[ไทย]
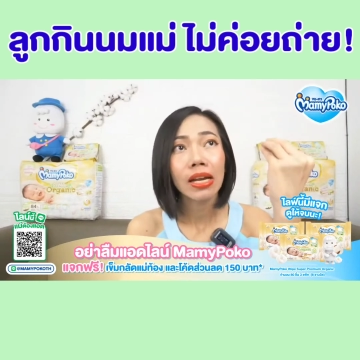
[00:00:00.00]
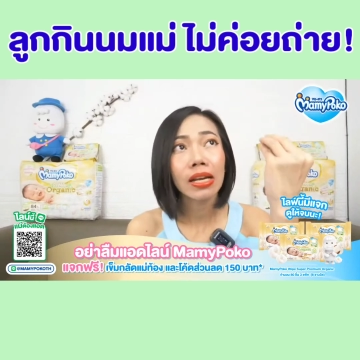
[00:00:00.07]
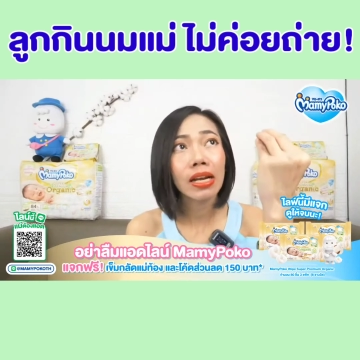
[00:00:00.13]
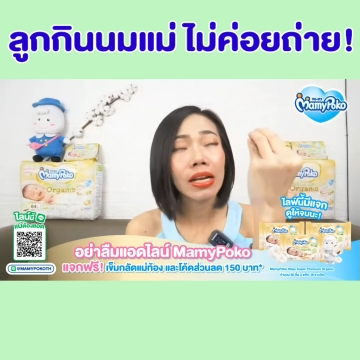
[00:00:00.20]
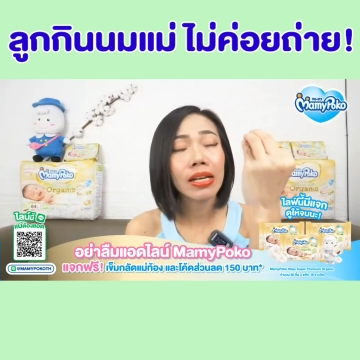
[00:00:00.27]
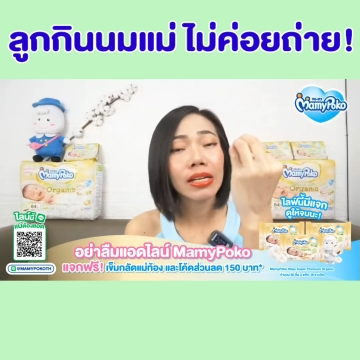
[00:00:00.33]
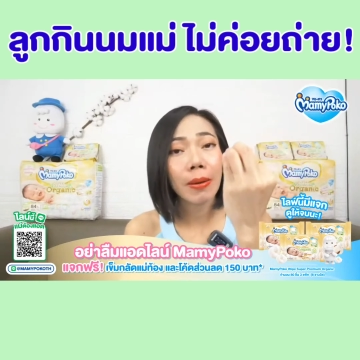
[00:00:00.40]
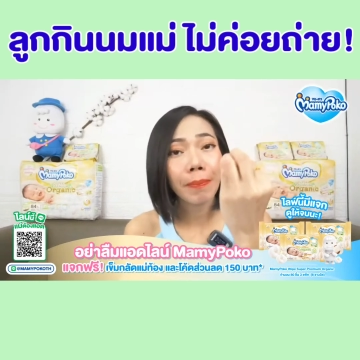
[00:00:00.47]
เล
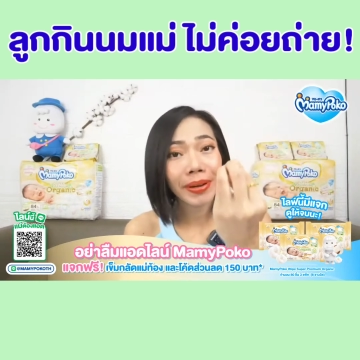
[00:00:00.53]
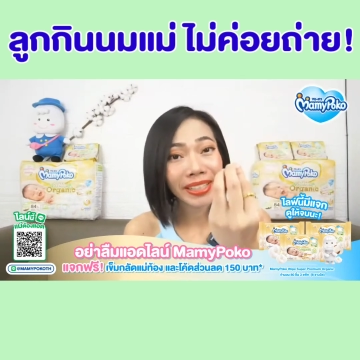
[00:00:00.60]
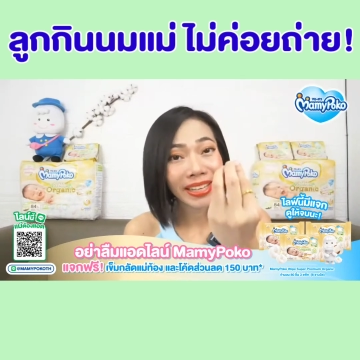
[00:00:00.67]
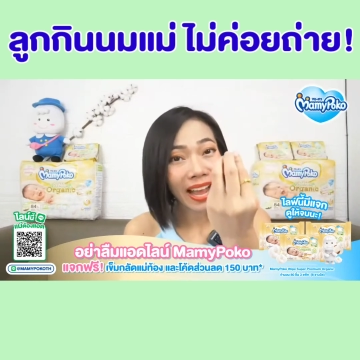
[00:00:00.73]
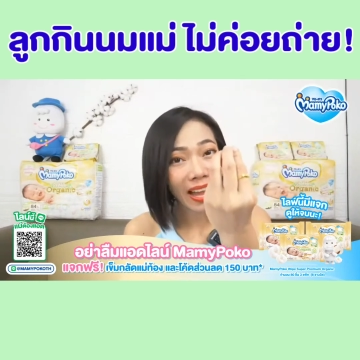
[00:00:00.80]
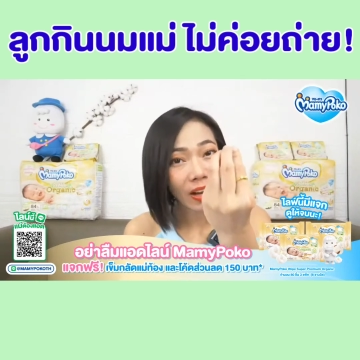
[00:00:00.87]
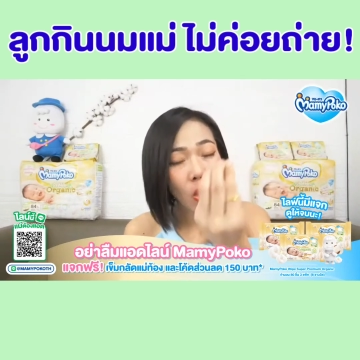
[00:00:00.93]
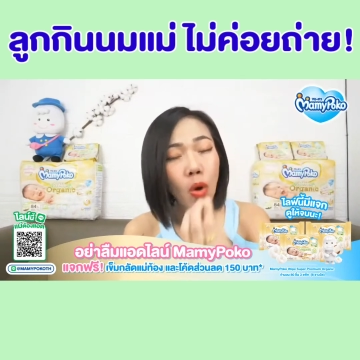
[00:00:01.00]
ยเหลือเป็น
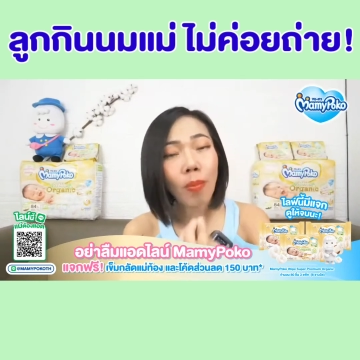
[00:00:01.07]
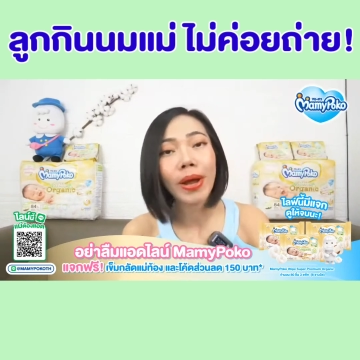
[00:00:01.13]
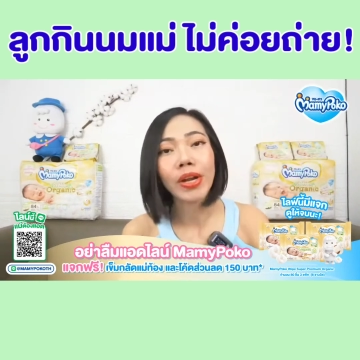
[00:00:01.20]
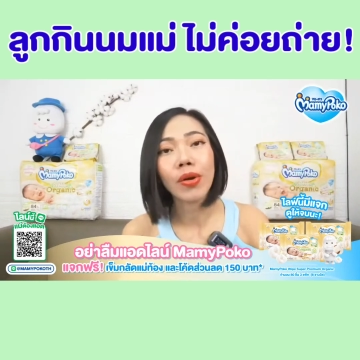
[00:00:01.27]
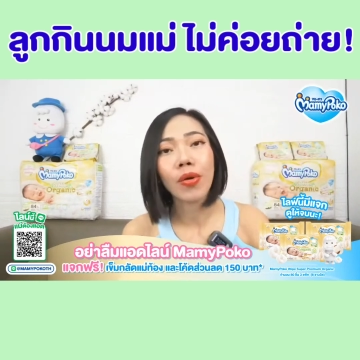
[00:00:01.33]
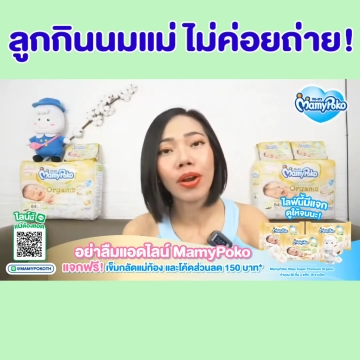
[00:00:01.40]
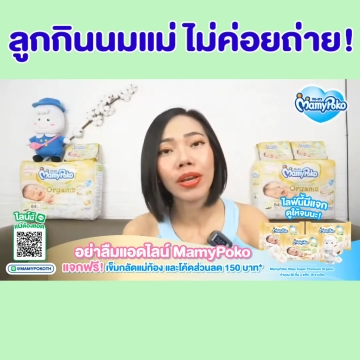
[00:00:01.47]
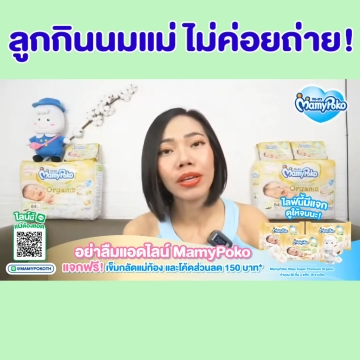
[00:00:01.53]
กากออกมา
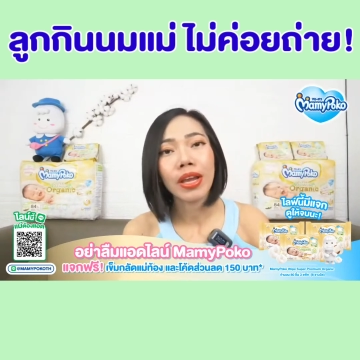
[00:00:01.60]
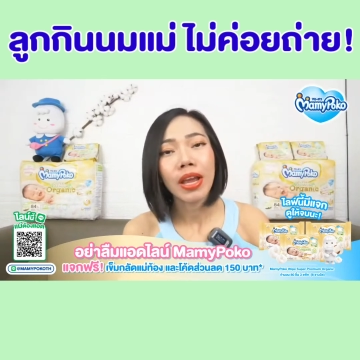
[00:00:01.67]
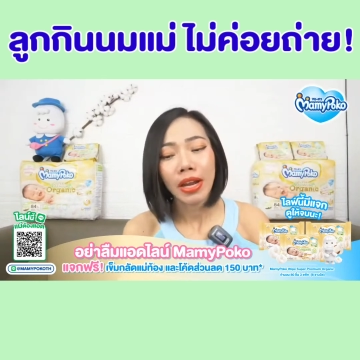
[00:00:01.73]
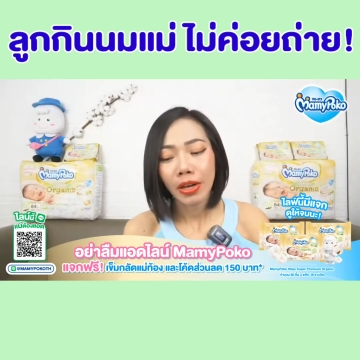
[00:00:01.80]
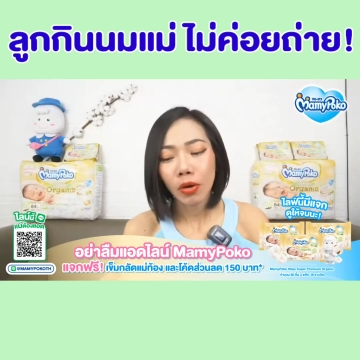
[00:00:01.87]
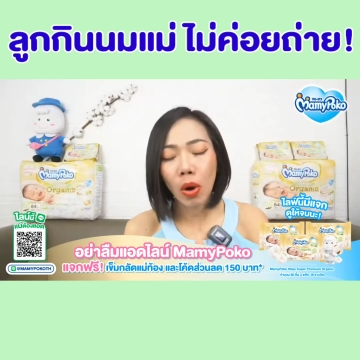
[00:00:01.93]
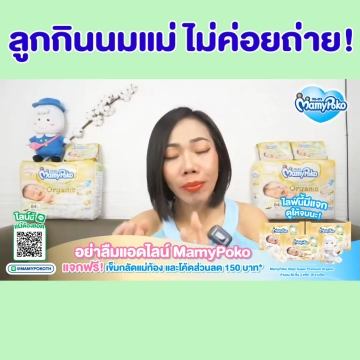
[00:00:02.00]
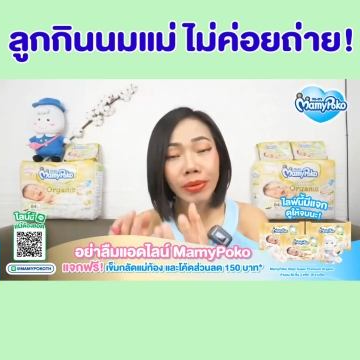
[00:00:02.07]
น้อย
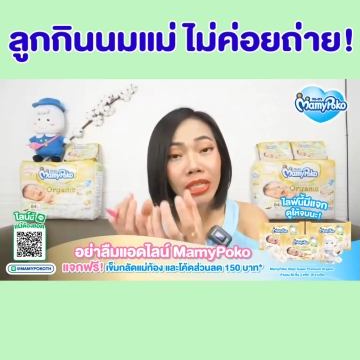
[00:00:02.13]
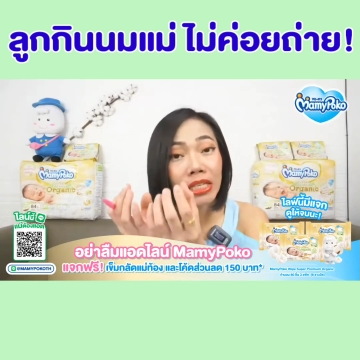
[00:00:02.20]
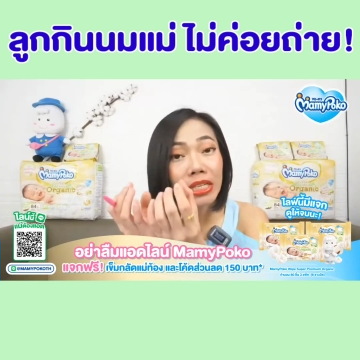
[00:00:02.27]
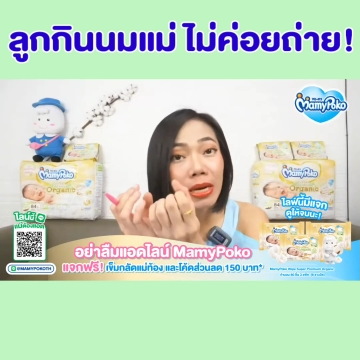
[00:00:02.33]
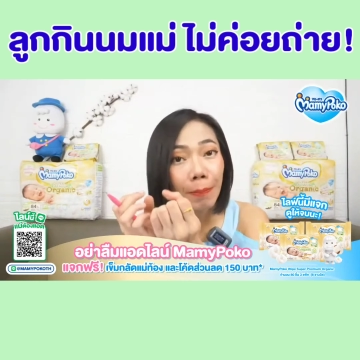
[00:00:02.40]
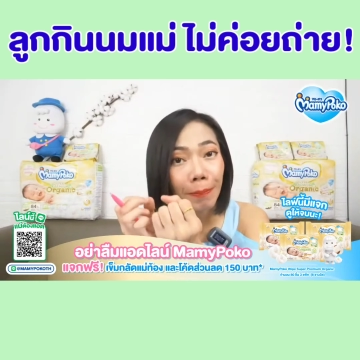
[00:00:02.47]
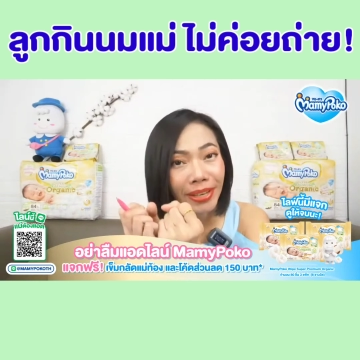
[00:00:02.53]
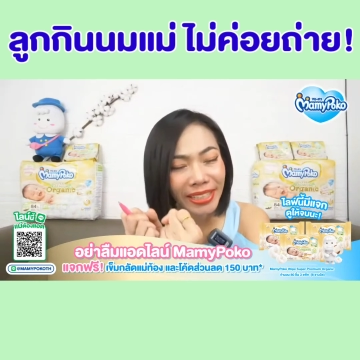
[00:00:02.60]
ในความที่เหลื
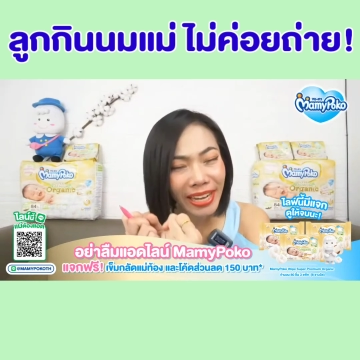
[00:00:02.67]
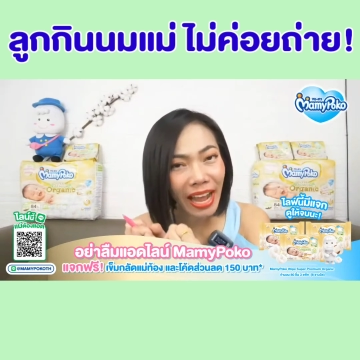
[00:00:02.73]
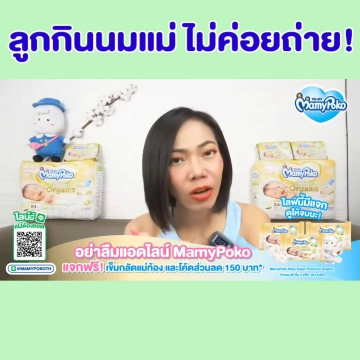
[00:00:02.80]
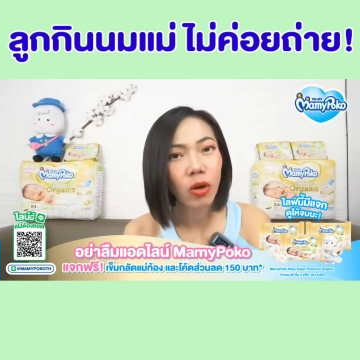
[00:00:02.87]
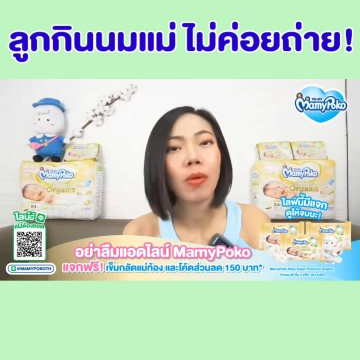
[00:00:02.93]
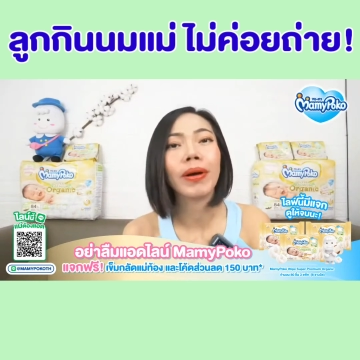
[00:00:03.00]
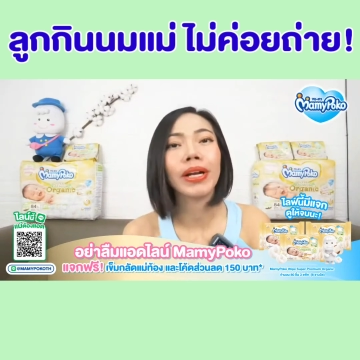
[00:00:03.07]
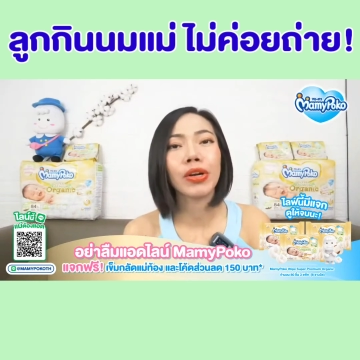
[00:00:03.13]
อเป็นกาก
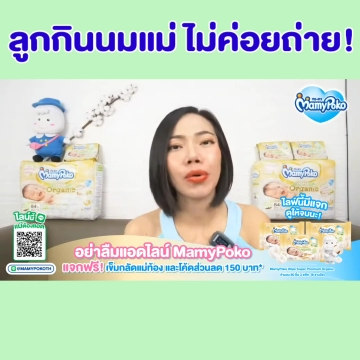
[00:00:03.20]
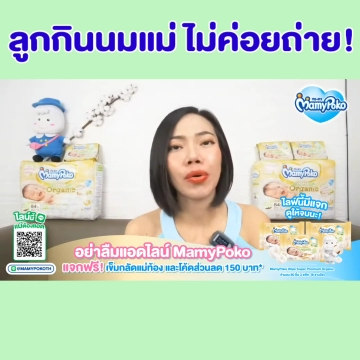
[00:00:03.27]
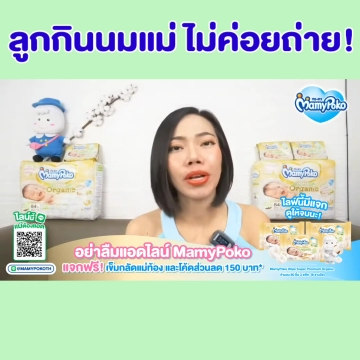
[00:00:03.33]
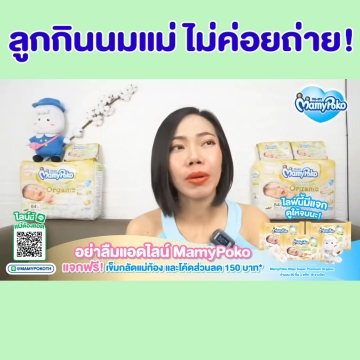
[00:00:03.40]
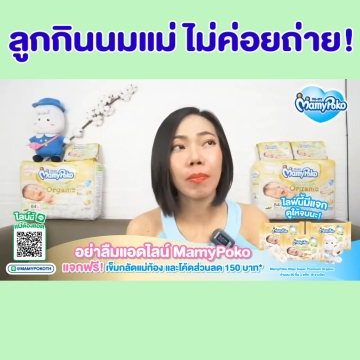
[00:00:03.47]
ออกมาน้อย